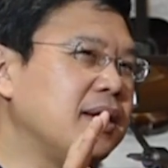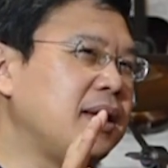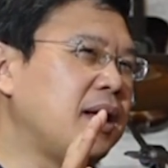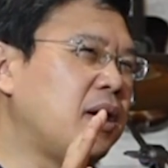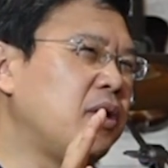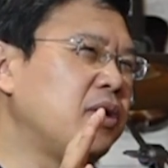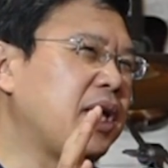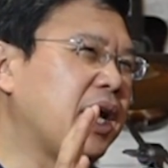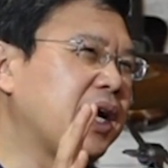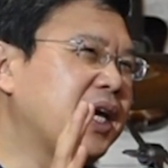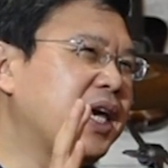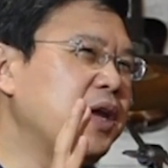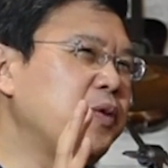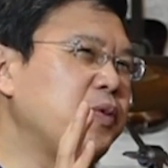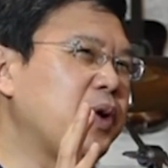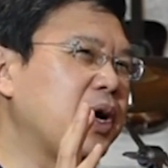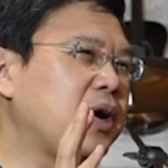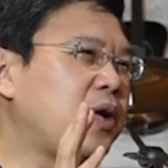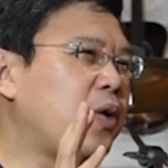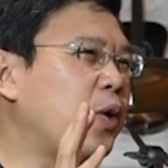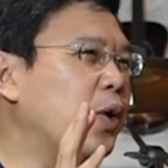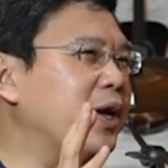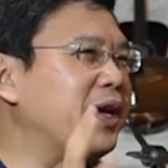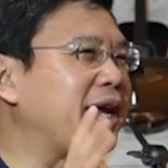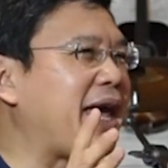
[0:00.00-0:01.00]
เราอย่าคิดว่า
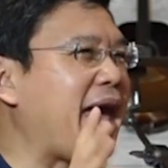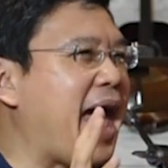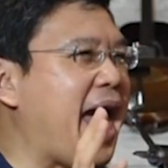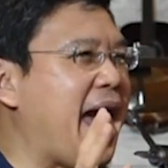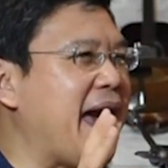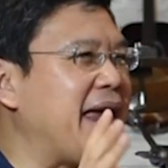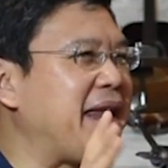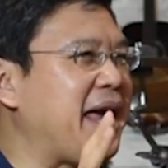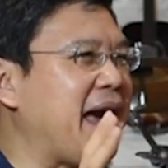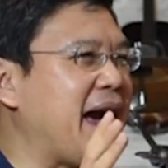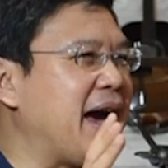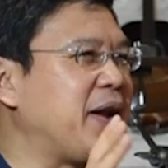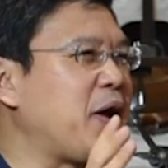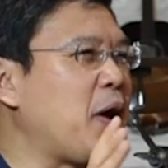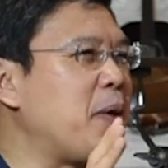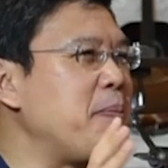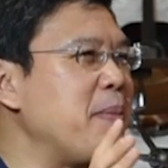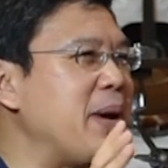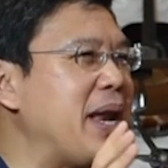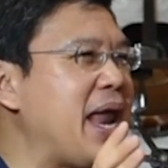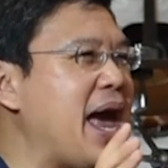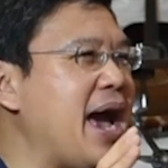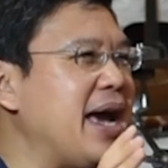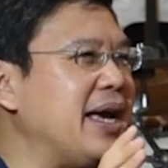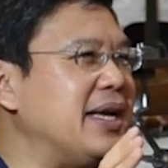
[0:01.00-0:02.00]
คนแก่เนี่ย
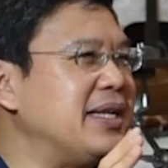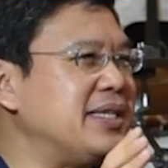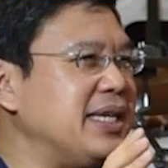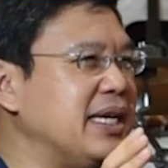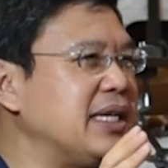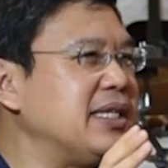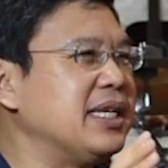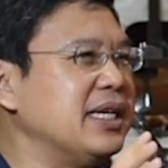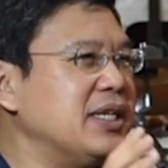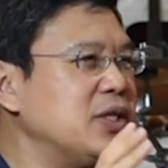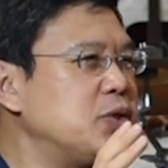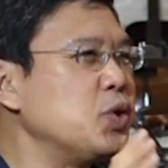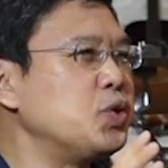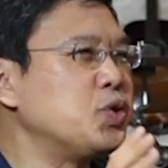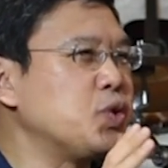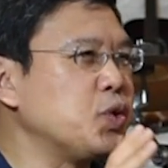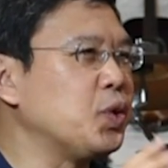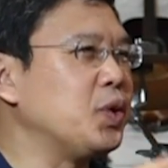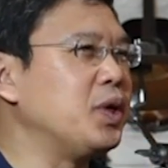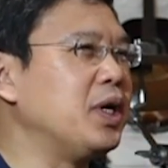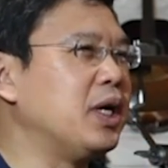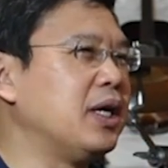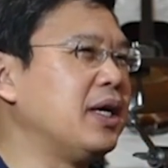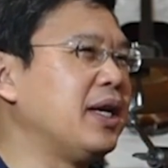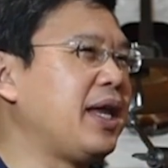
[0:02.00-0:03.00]
adopt ไม่ได้จริงถึง
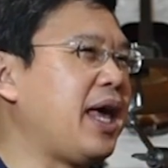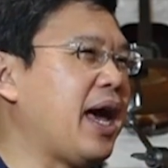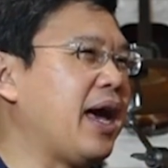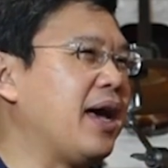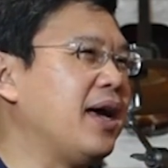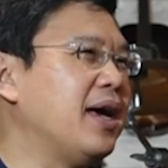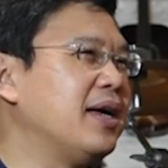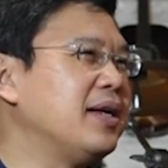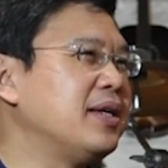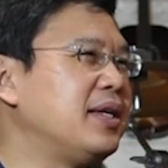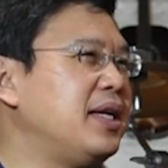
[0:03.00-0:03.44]
จุดๆนึงเนี่ย